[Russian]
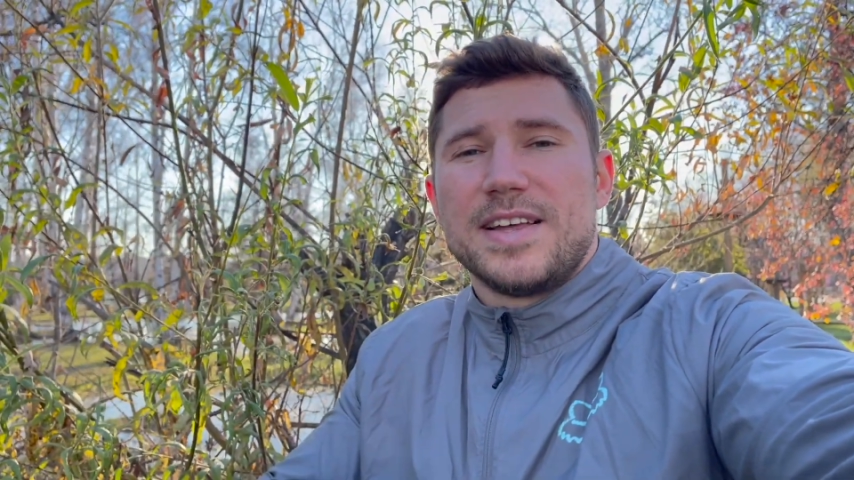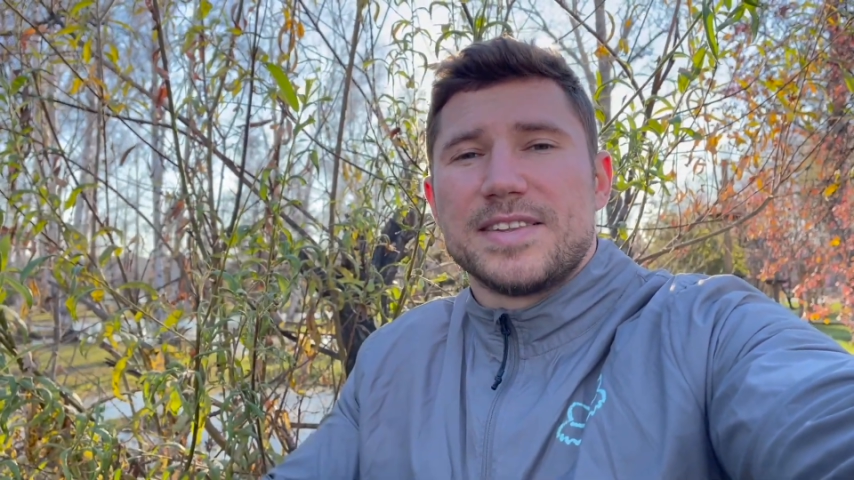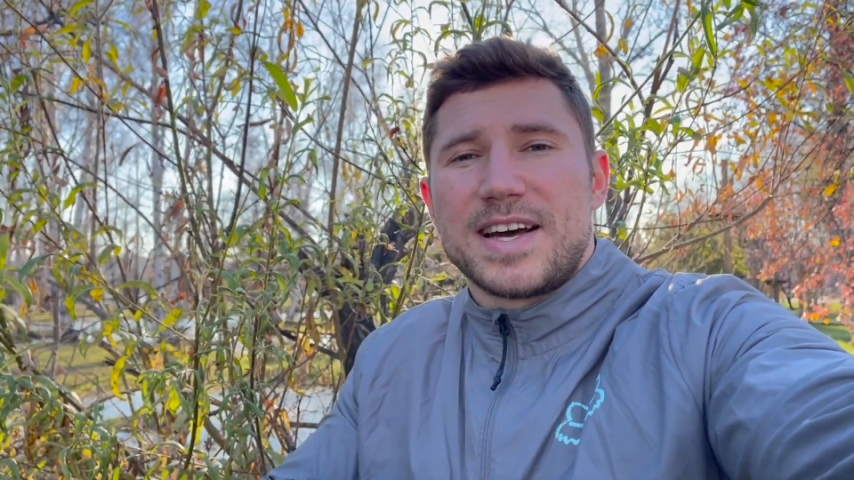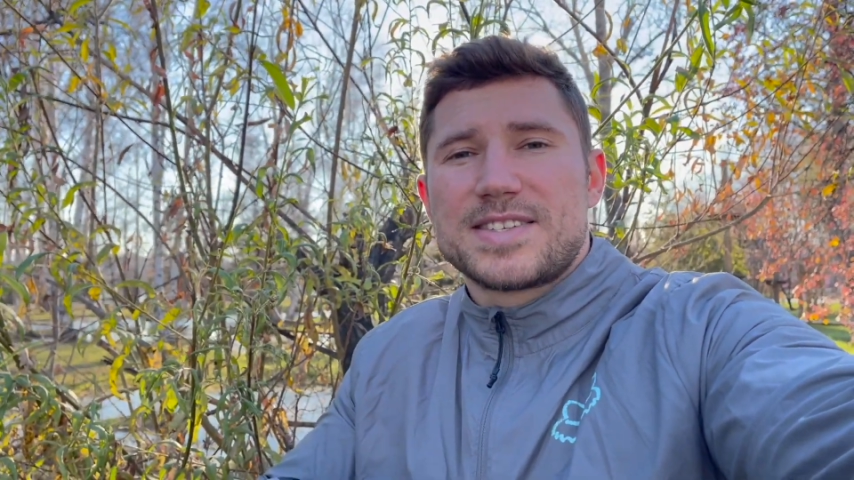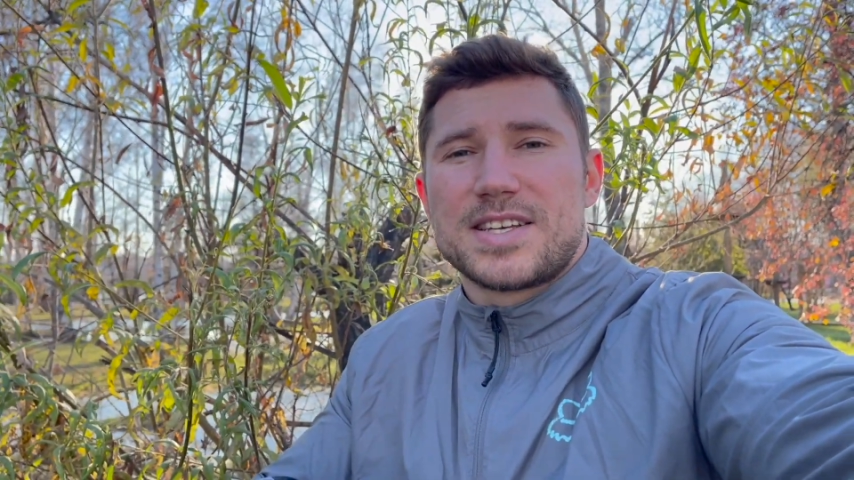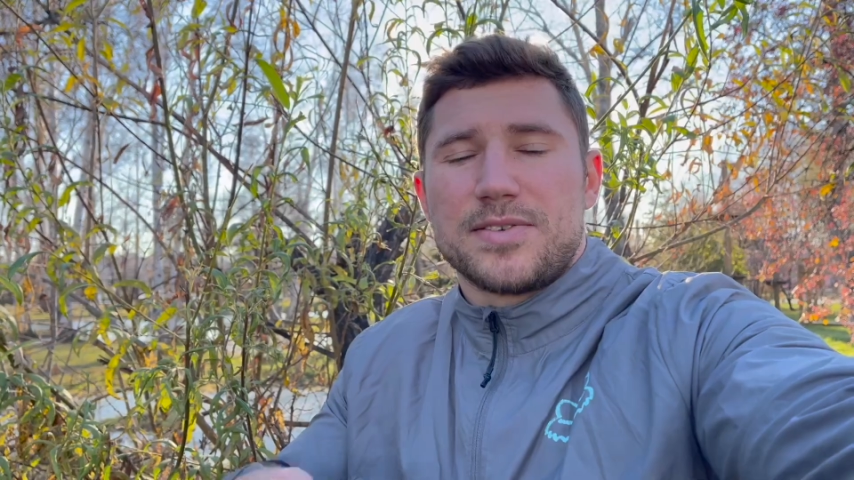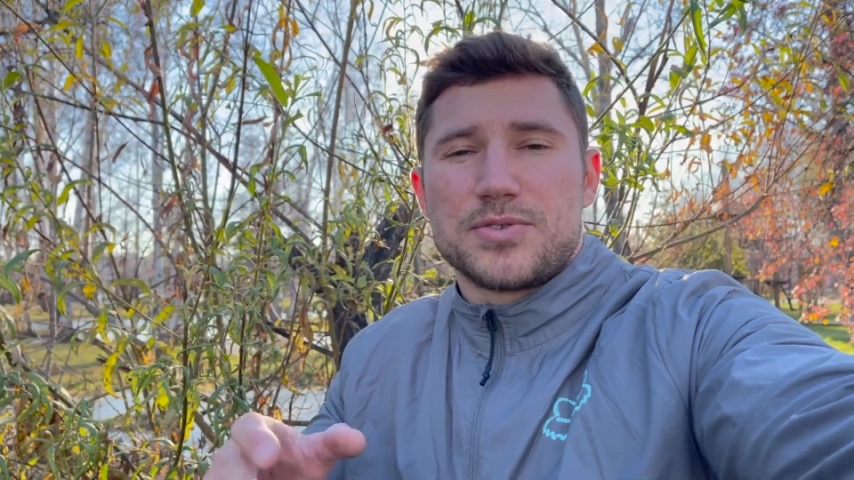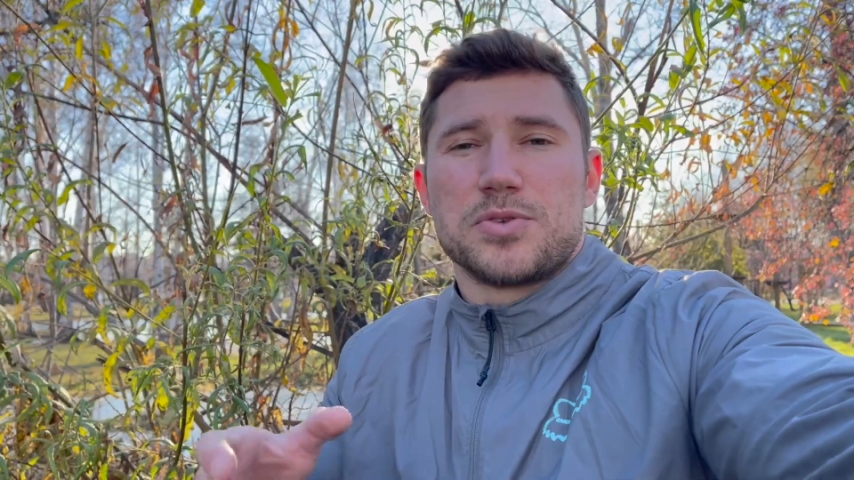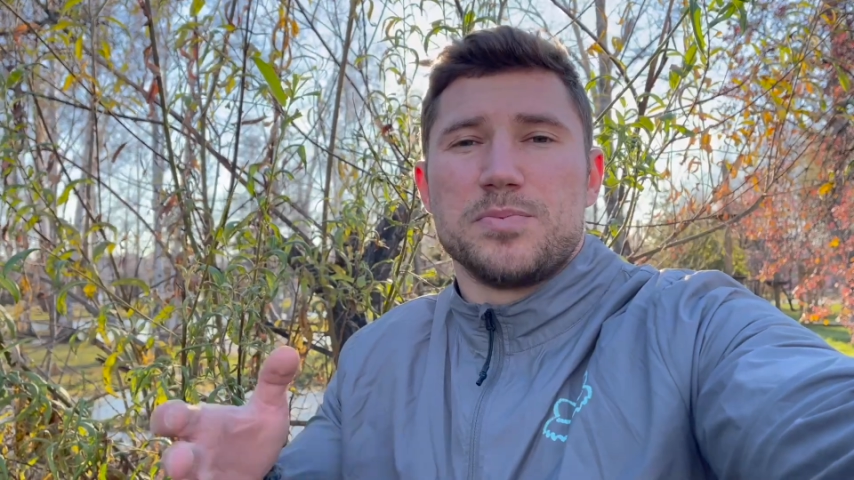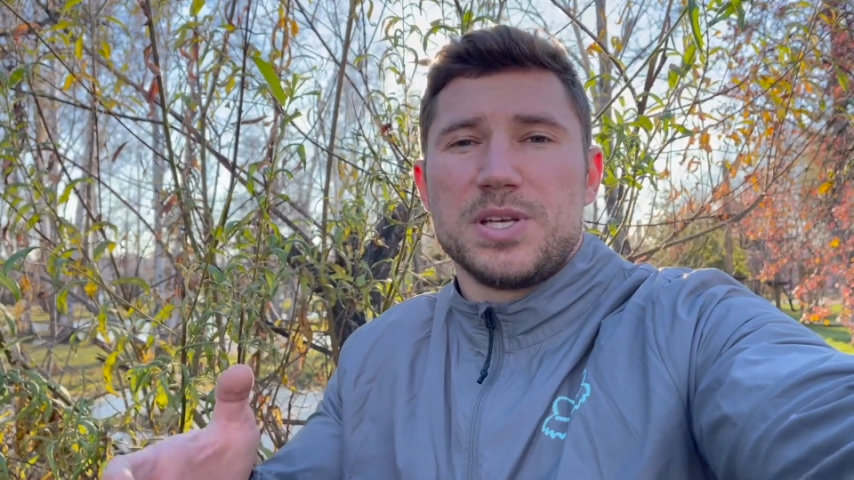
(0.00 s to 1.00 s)
нации
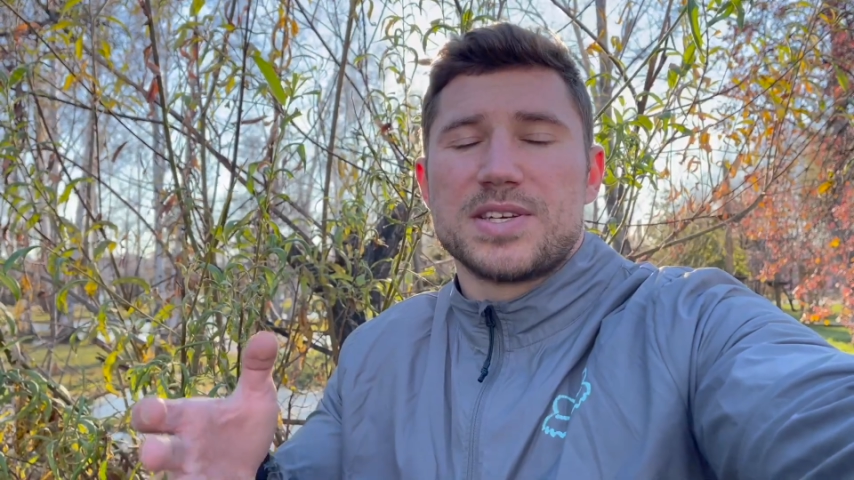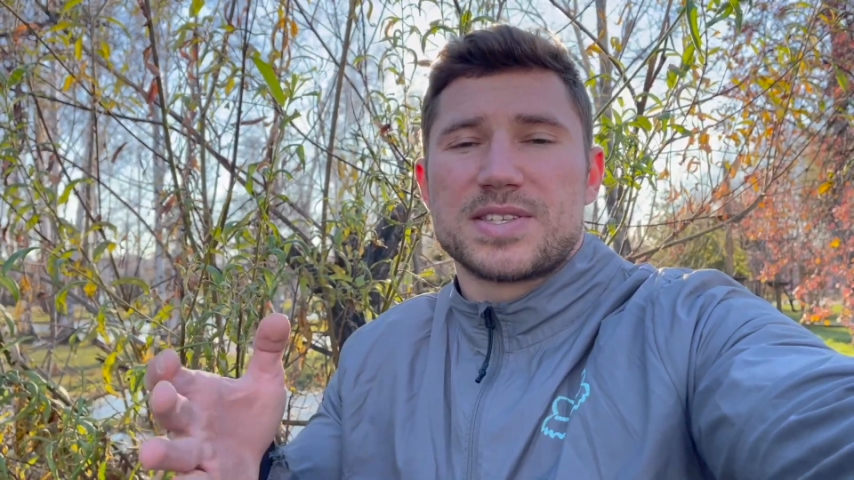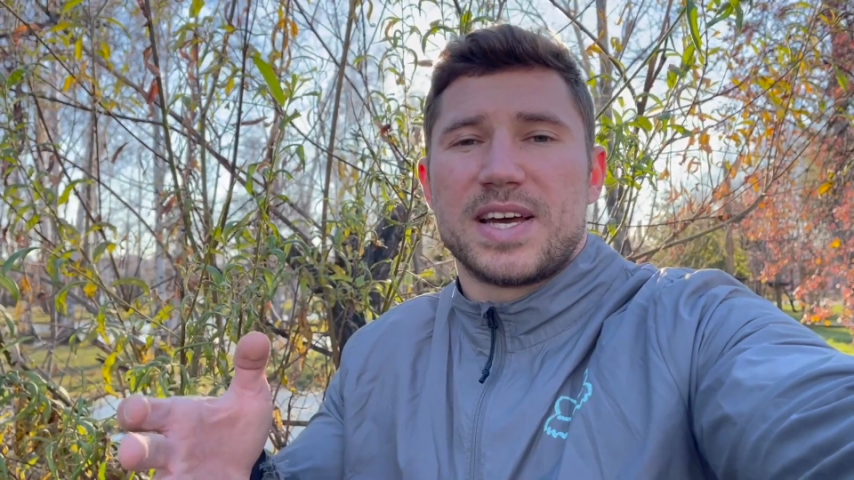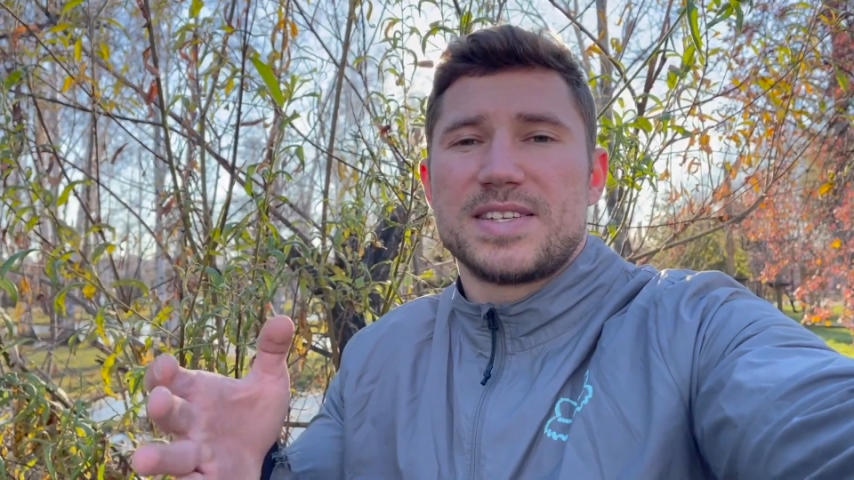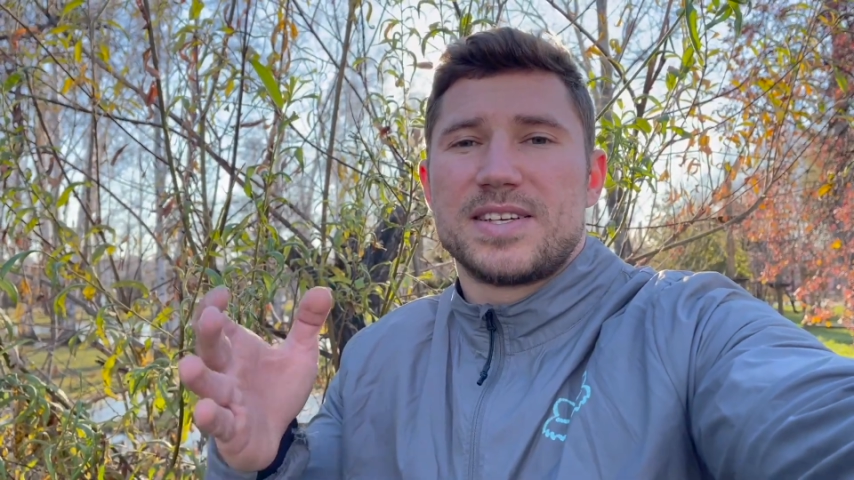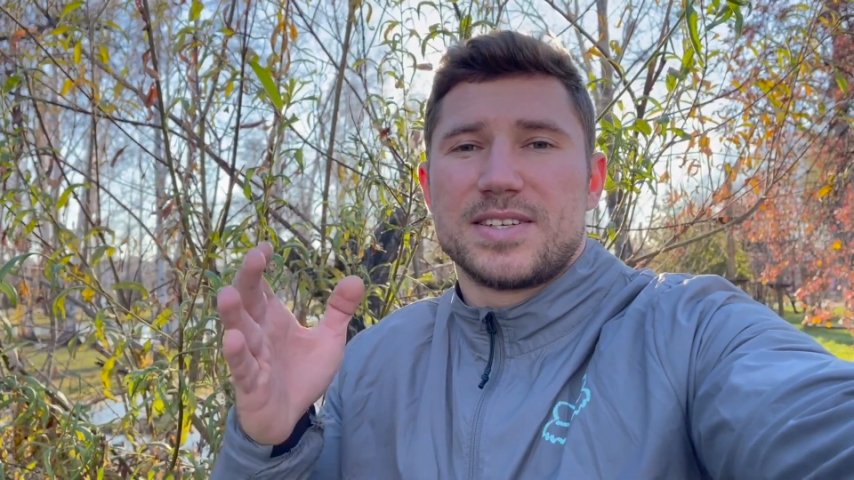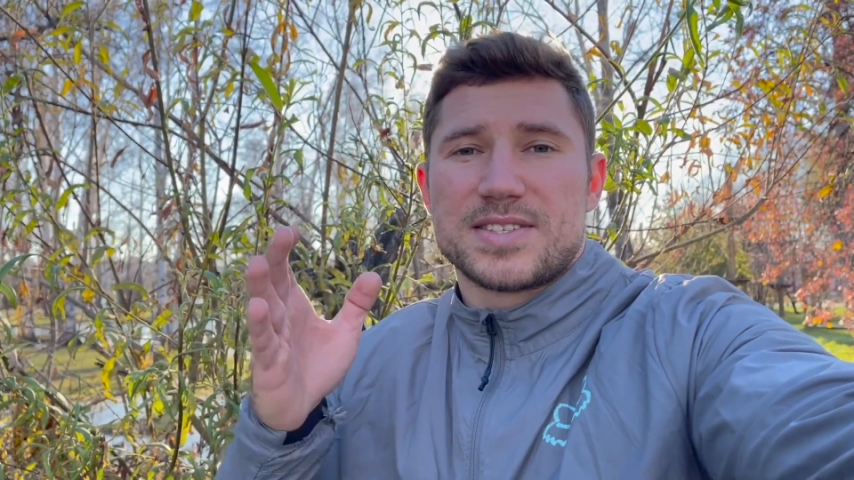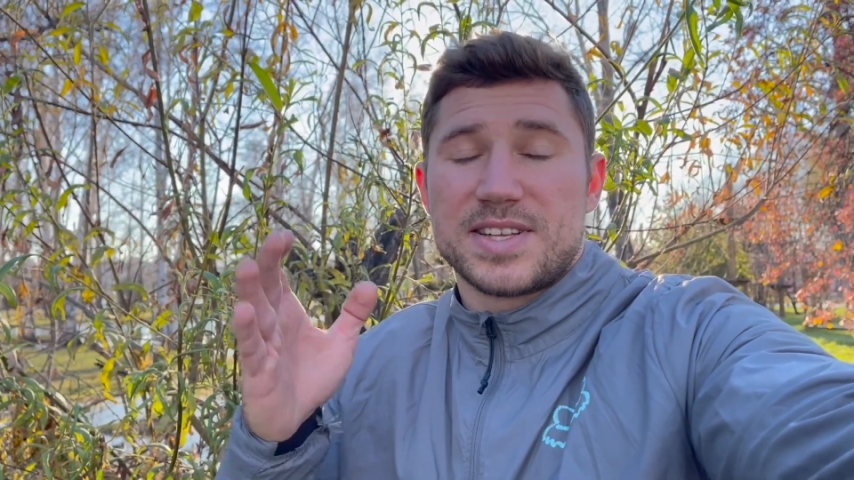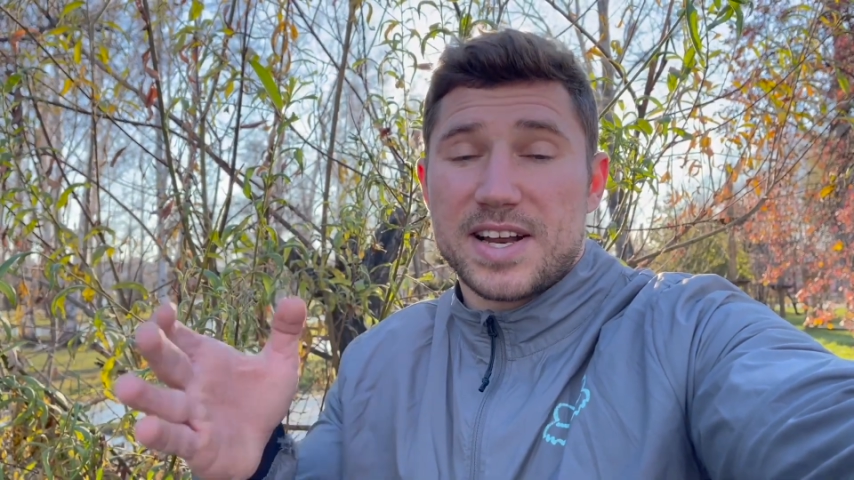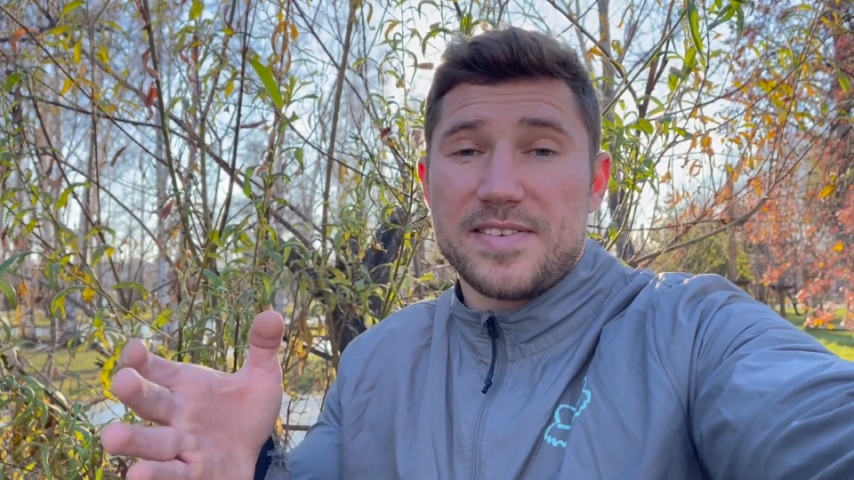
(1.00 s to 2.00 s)
во всем мире стать
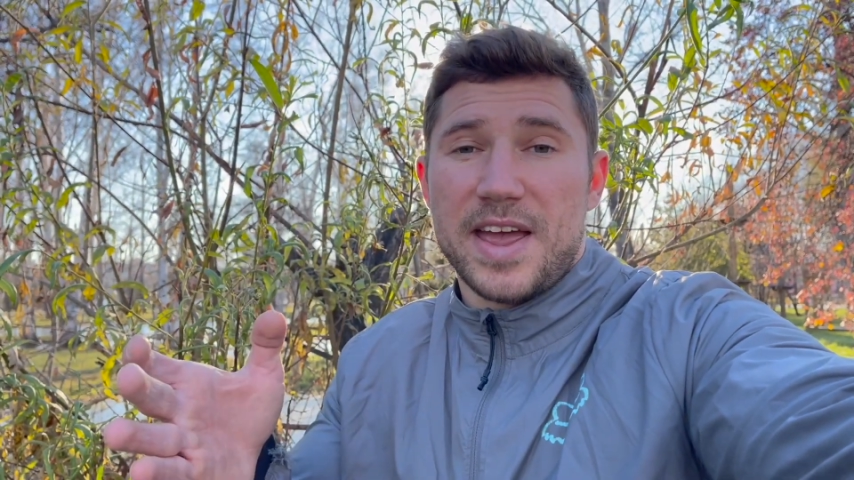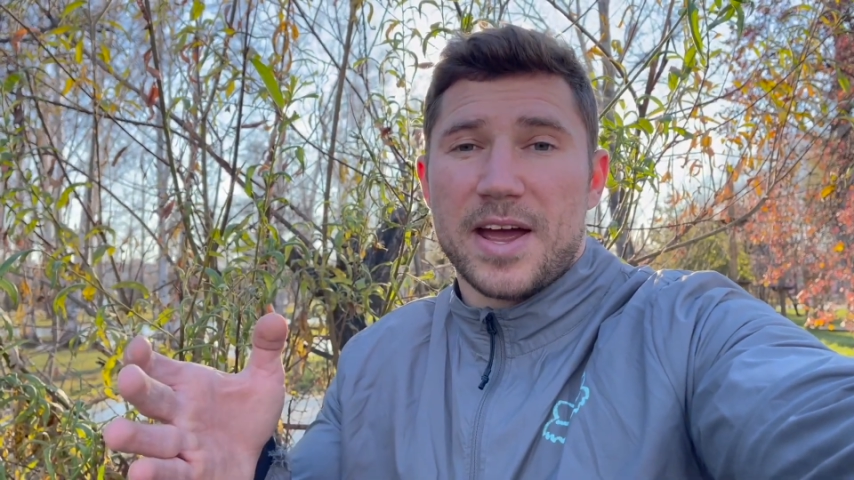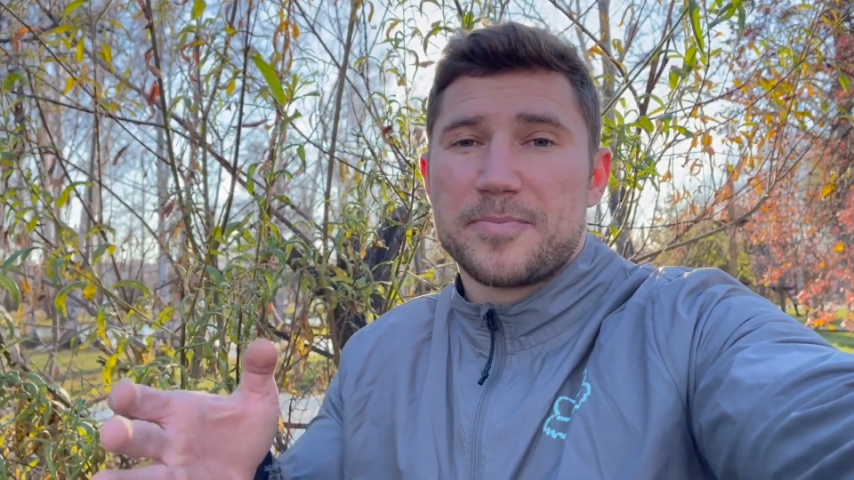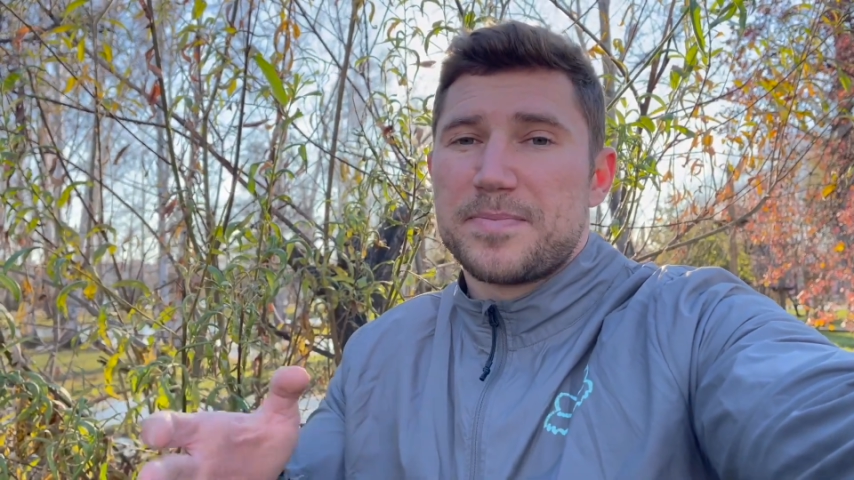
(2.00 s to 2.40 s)
здоровее.